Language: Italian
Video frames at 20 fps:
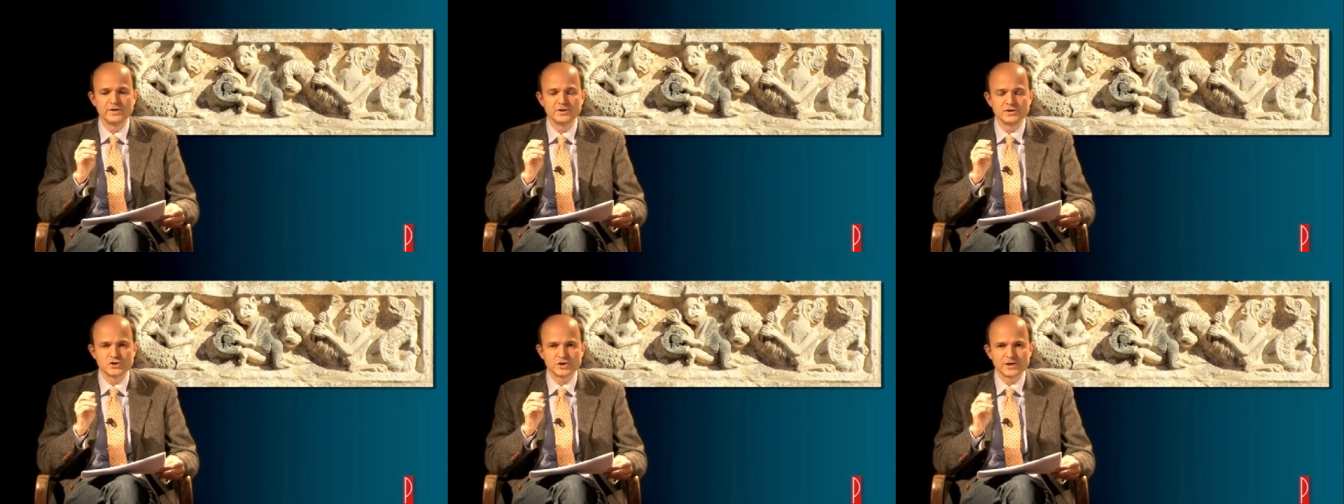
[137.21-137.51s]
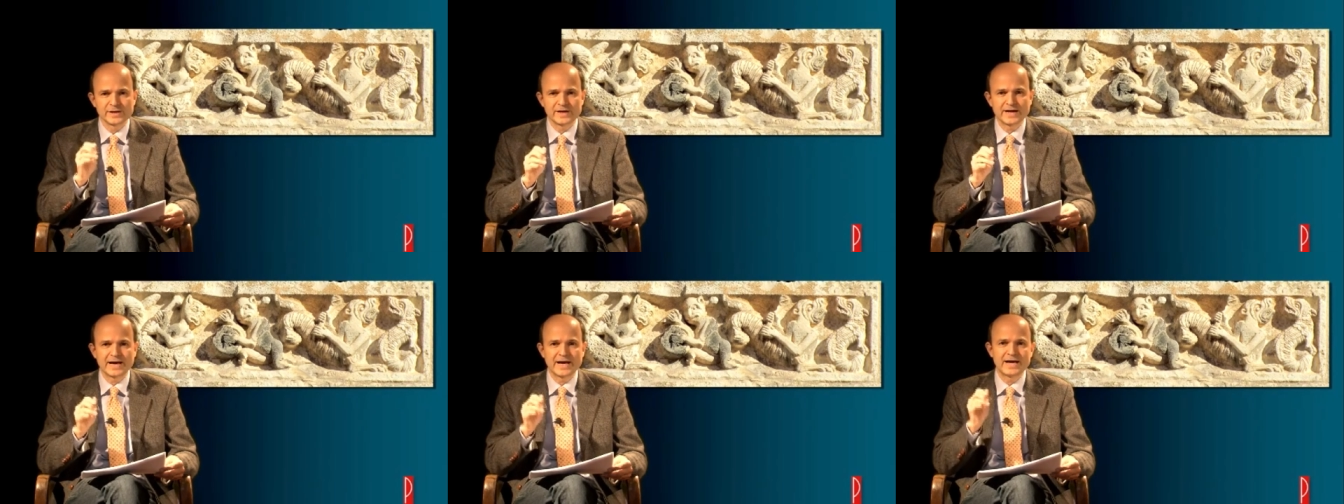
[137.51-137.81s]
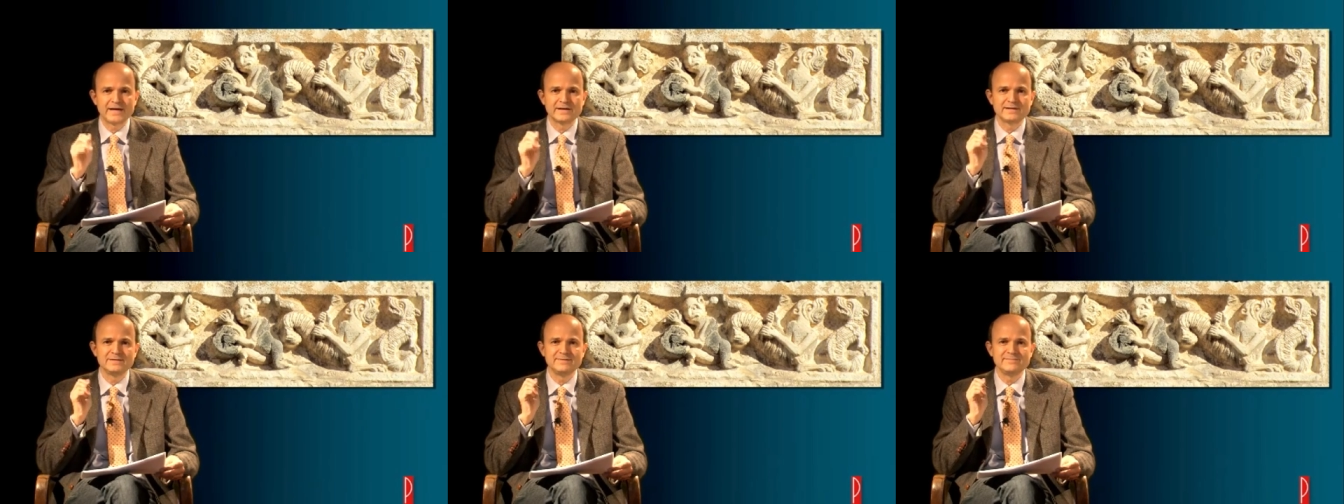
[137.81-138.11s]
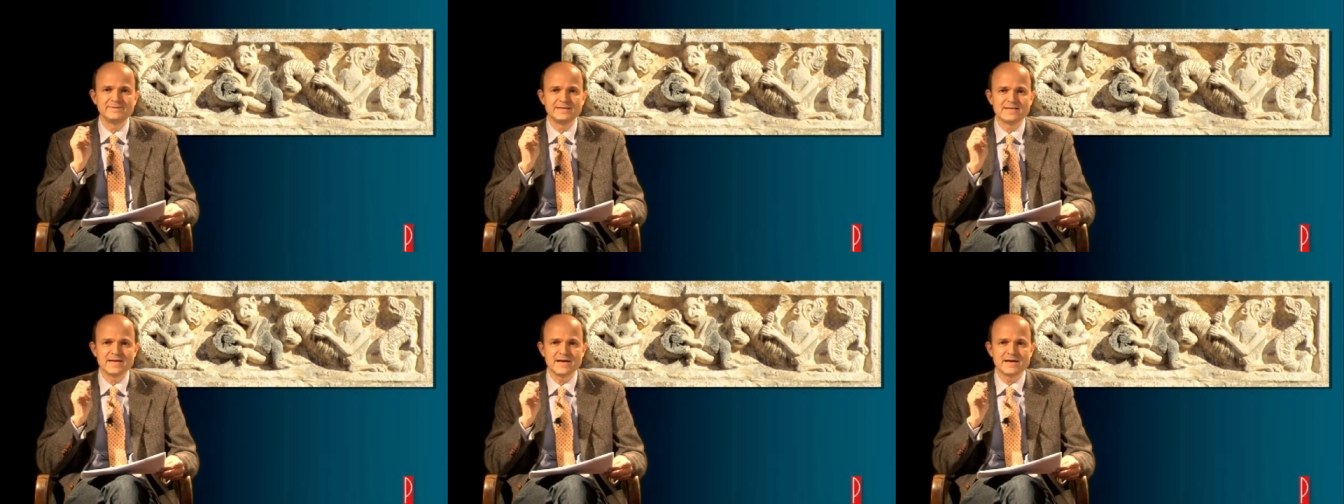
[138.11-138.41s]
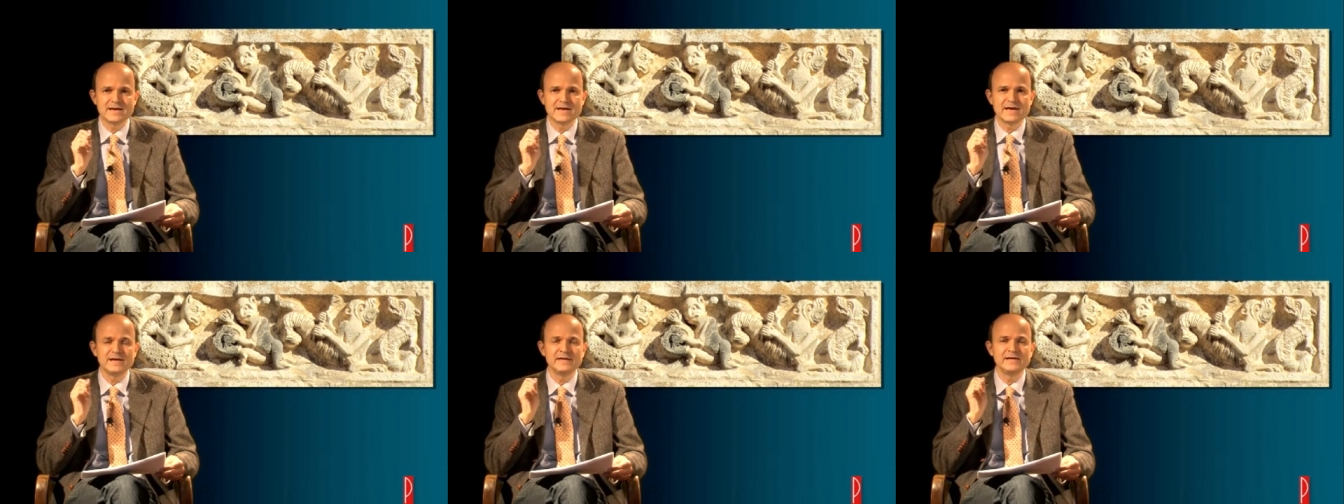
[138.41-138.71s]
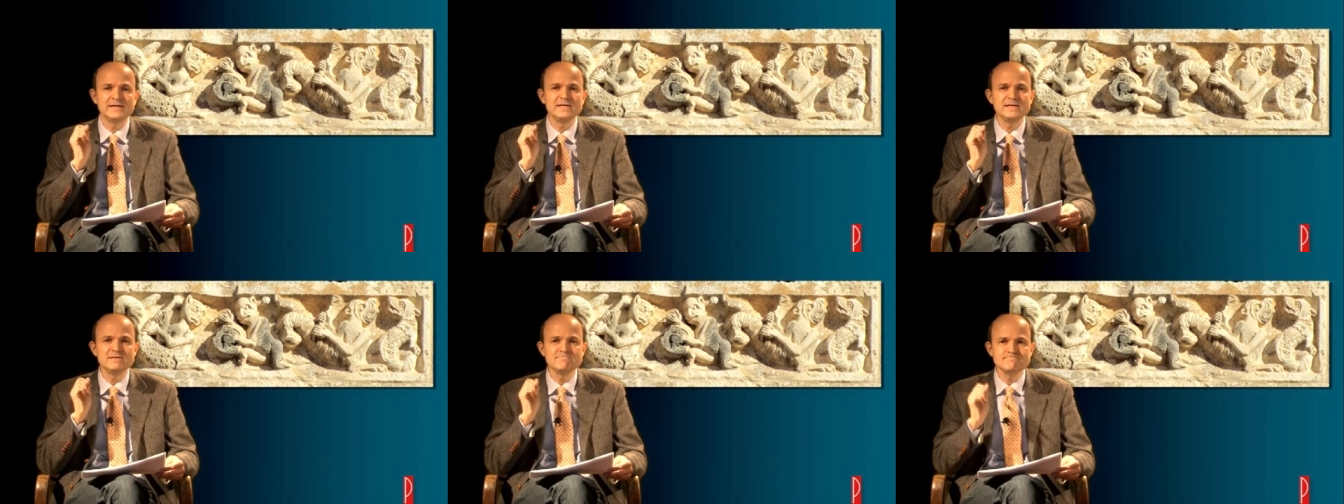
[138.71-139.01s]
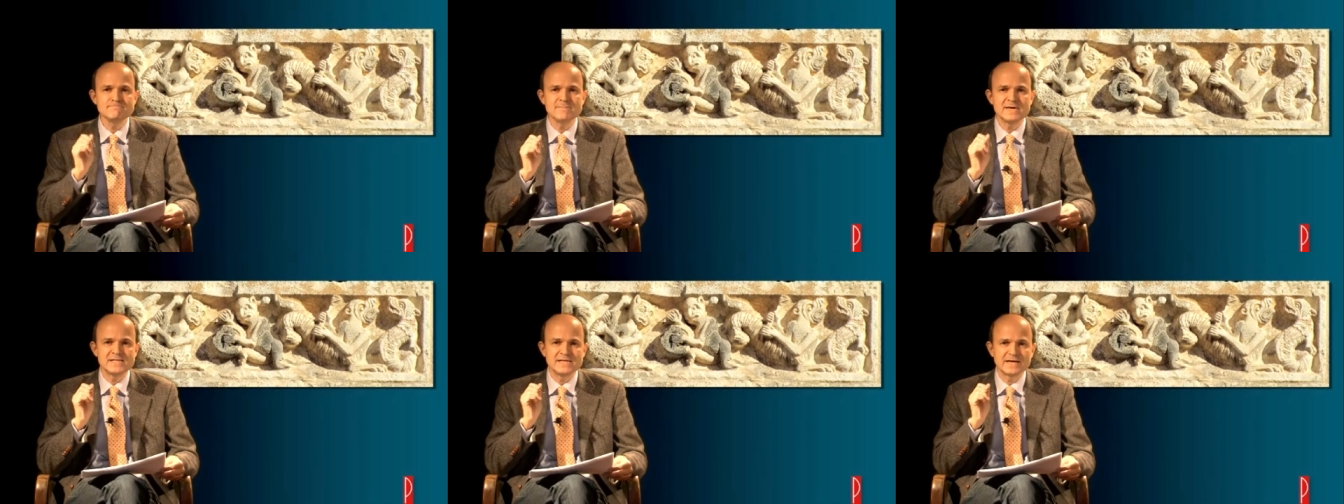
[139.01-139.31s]
cercare di vedere
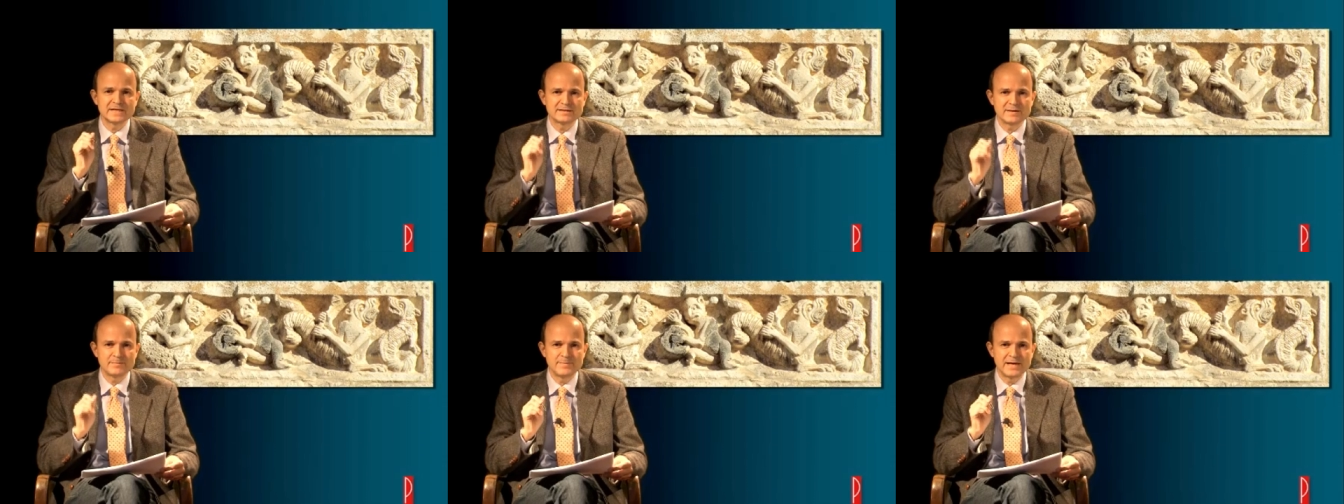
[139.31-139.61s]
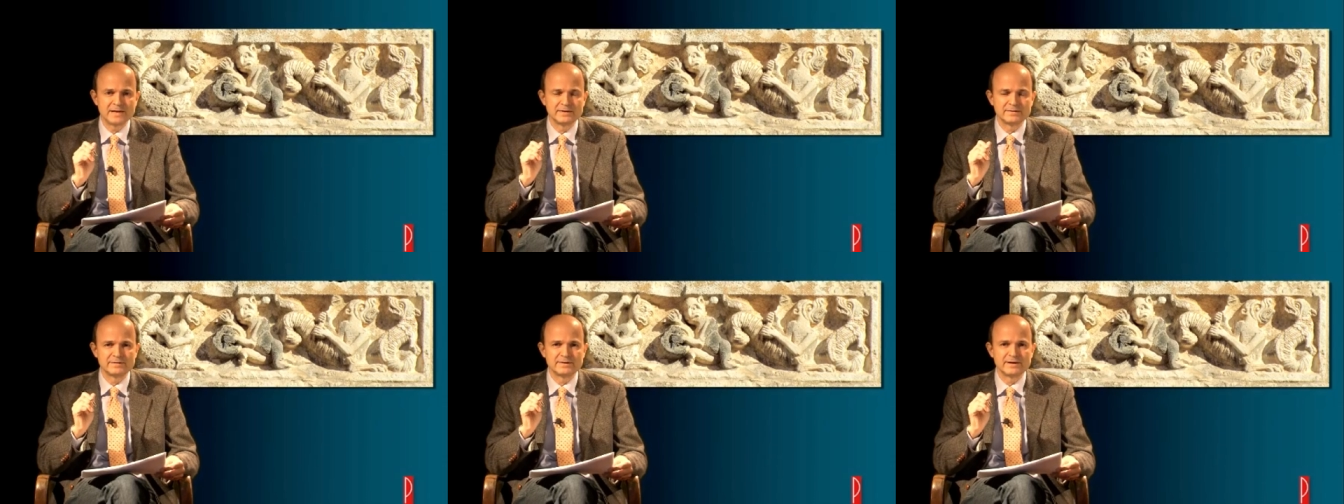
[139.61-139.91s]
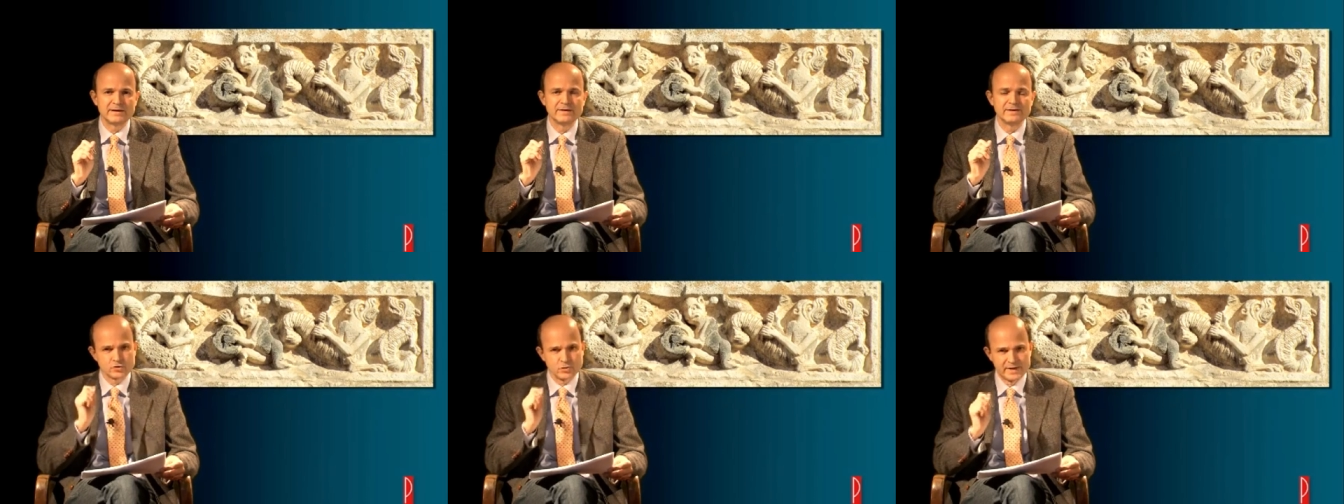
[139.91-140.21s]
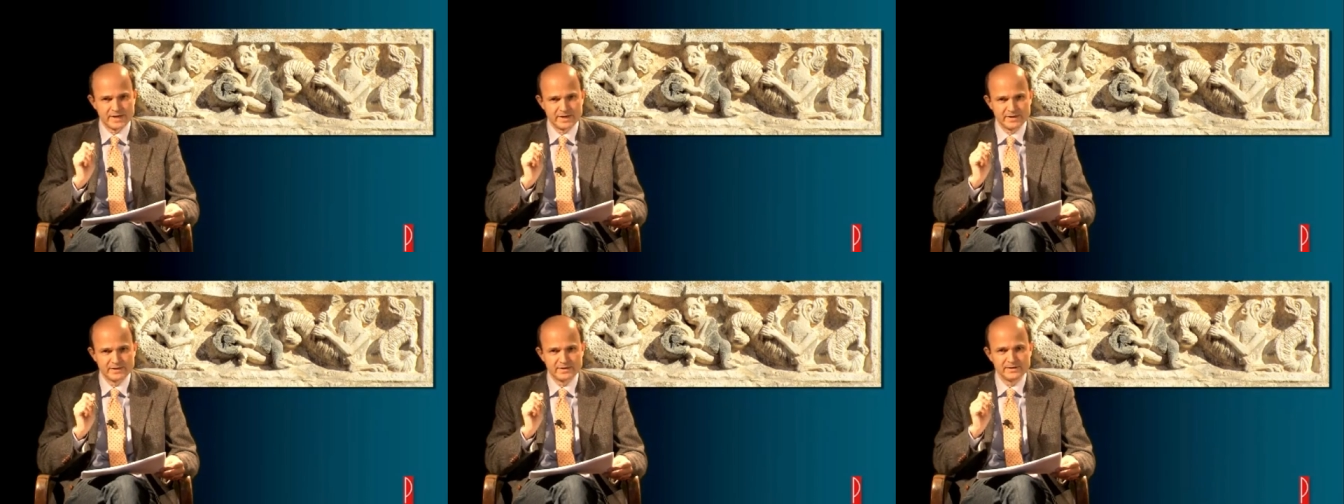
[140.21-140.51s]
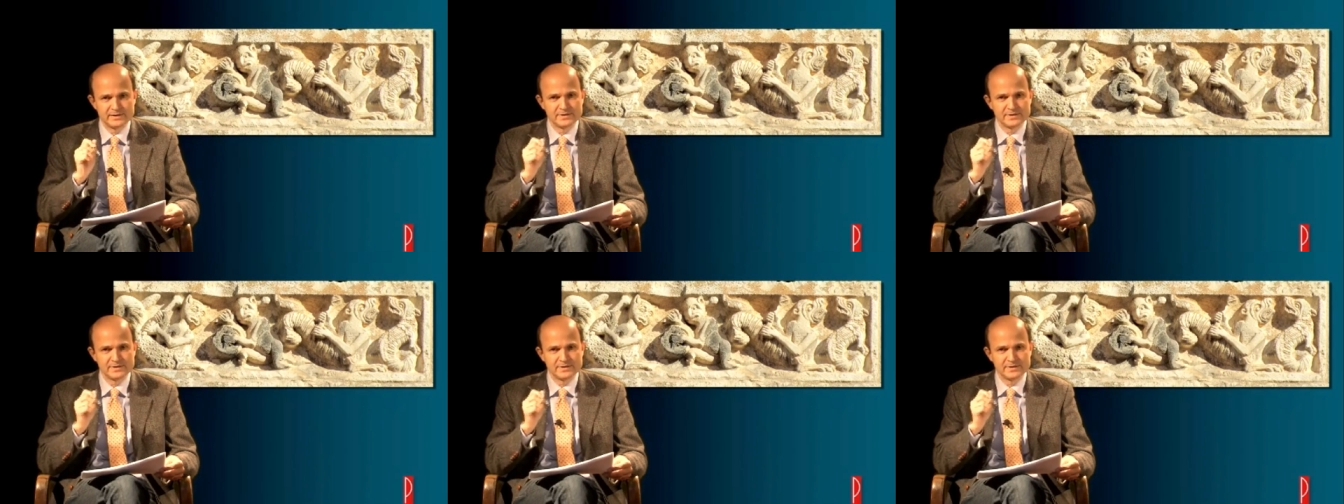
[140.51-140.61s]
immediatamente, cioè